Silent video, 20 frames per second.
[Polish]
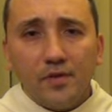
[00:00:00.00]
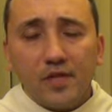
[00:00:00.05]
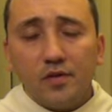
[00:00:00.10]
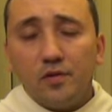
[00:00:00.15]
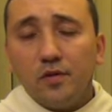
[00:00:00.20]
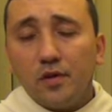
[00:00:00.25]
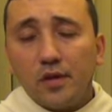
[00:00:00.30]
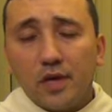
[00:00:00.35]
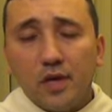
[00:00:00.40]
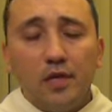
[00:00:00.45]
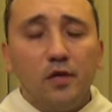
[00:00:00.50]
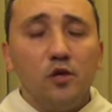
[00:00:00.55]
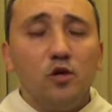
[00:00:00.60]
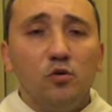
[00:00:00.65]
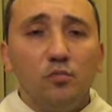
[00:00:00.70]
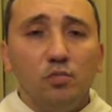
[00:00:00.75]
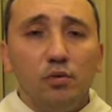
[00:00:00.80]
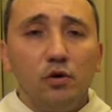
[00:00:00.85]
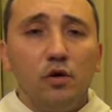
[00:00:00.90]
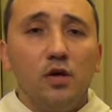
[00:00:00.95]

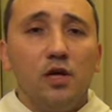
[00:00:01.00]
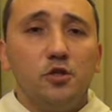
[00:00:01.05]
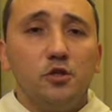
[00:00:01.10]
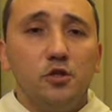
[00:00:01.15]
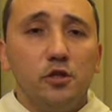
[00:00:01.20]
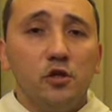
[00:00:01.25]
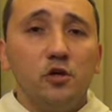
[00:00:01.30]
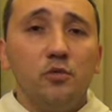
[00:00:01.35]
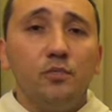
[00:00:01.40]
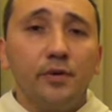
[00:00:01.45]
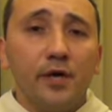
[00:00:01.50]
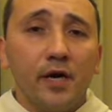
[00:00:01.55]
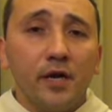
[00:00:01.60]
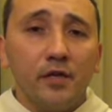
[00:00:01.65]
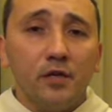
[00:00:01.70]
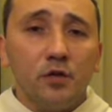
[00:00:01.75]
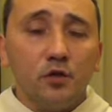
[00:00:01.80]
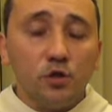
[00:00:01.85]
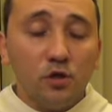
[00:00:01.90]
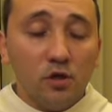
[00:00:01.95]
zatroskanego Boga, czego
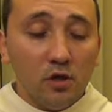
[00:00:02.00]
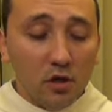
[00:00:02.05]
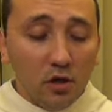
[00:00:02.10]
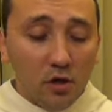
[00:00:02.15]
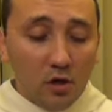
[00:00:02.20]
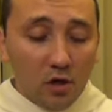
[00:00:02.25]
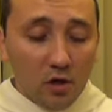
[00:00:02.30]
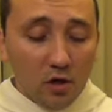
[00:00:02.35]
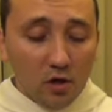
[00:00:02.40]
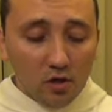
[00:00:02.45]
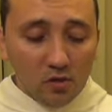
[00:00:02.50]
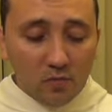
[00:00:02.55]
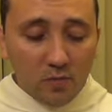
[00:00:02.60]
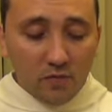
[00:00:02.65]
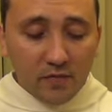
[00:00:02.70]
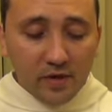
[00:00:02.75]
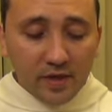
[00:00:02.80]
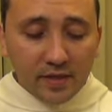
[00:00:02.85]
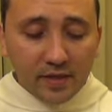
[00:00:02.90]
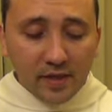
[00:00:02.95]
pragniesz,
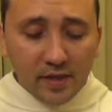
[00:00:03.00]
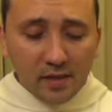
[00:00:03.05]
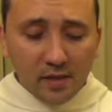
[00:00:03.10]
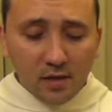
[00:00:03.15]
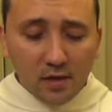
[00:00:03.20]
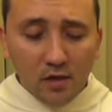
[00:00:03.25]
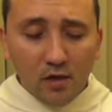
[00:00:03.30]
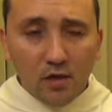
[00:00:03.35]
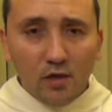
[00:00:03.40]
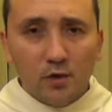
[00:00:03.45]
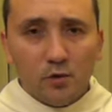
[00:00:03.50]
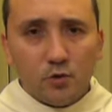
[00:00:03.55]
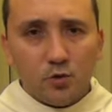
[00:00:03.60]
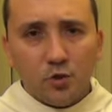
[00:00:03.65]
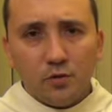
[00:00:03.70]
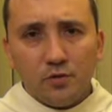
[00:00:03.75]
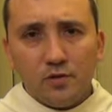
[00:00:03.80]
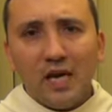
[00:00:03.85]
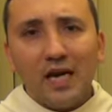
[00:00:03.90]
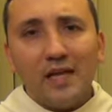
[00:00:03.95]
odpowiada
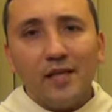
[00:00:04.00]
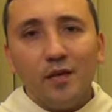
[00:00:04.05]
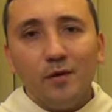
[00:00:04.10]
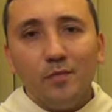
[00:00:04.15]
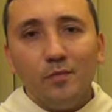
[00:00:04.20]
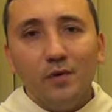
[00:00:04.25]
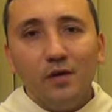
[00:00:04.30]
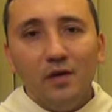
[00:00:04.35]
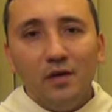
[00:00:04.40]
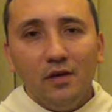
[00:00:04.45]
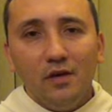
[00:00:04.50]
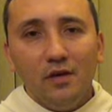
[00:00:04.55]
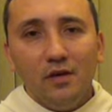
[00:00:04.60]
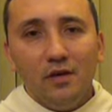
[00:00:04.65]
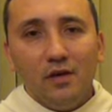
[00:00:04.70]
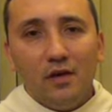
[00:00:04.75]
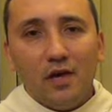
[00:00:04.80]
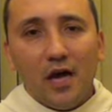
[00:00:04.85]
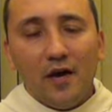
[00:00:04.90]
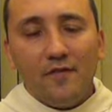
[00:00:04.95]
żądaniem
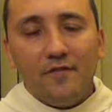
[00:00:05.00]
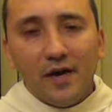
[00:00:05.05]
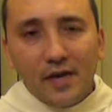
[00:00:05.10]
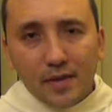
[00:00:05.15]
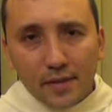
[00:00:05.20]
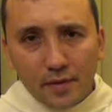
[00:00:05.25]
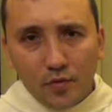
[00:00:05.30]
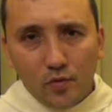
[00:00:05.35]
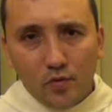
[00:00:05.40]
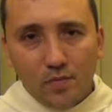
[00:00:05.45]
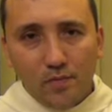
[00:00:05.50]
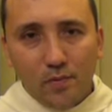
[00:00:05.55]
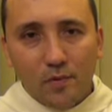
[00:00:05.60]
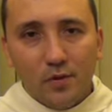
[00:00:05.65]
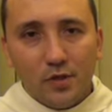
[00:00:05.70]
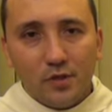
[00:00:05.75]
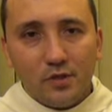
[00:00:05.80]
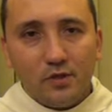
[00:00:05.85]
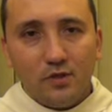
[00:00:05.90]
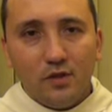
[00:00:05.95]
awansu
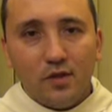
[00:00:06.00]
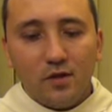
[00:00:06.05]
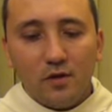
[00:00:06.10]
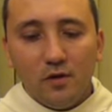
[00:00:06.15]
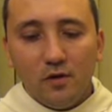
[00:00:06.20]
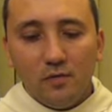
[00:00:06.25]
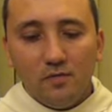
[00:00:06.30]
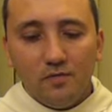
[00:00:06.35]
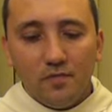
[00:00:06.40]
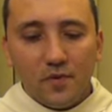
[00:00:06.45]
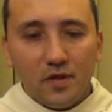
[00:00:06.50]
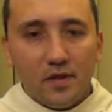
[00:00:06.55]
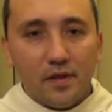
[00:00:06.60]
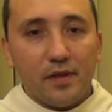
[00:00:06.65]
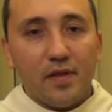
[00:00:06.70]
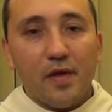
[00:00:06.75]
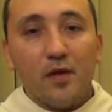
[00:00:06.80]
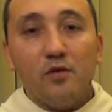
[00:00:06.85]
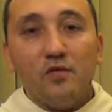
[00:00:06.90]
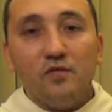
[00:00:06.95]
społecznego,
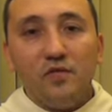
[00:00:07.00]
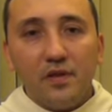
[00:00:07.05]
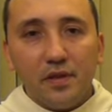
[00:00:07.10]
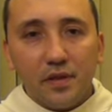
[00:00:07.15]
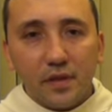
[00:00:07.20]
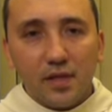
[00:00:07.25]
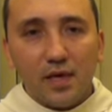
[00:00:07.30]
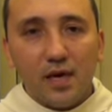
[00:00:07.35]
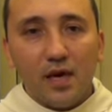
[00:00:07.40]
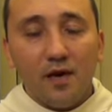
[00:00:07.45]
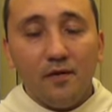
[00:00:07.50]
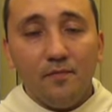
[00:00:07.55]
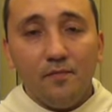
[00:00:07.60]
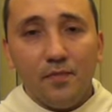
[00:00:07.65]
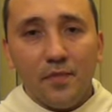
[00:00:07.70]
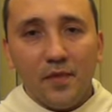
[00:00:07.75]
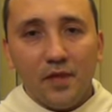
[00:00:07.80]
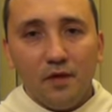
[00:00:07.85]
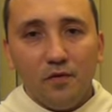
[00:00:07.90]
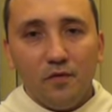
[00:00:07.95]
stanowiska
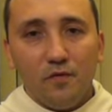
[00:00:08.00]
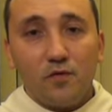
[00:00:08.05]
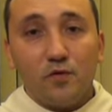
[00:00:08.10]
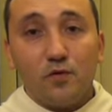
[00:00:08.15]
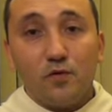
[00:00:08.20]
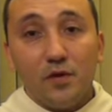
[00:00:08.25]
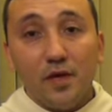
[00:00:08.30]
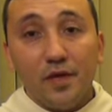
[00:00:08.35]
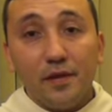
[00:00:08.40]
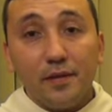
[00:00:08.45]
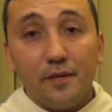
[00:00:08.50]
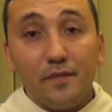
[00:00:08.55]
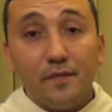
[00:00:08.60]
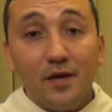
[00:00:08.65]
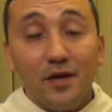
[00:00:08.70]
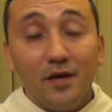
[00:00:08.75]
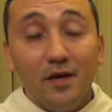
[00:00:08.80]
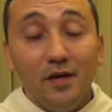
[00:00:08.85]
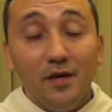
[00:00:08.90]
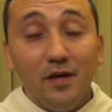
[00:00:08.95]
w
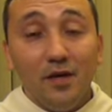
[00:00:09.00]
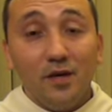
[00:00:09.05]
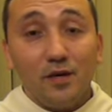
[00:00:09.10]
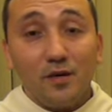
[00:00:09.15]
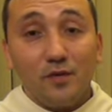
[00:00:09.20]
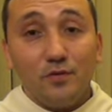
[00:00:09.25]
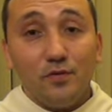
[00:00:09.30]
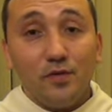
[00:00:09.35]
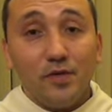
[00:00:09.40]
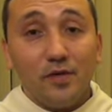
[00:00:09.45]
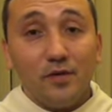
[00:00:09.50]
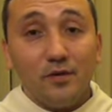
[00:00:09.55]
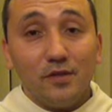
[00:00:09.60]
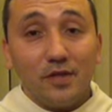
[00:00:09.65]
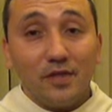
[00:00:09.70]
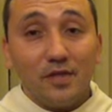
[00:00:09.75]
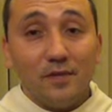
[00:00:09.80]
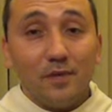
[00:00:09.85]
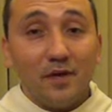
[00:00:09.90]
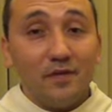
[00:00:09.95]
królestwie, którego
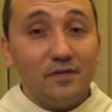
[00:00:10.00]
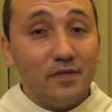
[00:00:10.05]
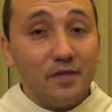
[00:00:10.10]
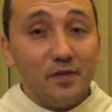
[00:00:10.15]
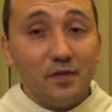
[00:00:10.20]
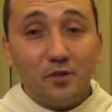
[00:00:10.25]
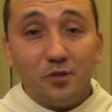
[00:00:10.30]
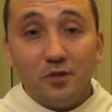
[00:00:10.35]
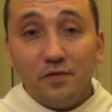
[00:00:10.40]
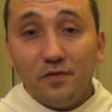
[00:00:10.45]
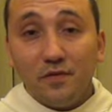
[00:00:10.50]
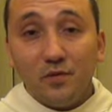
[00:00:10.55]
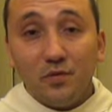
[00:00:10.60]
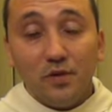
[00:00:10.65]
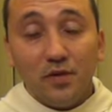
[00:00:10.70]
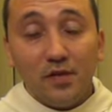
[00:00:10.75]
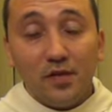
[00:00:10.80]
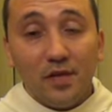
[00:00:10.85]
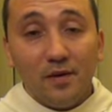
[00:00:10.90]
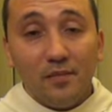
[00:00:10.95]
tak naprawdę jeszcze w
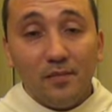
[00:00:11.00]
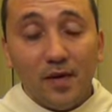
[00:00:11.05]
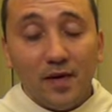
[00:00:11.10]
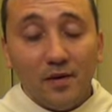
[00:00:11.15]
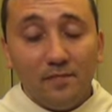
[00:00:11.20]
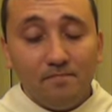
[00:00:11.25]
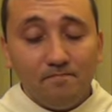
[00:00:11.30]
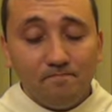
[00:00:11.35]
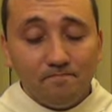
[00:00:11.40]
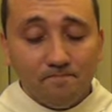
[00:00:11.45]
ogóle nie ma.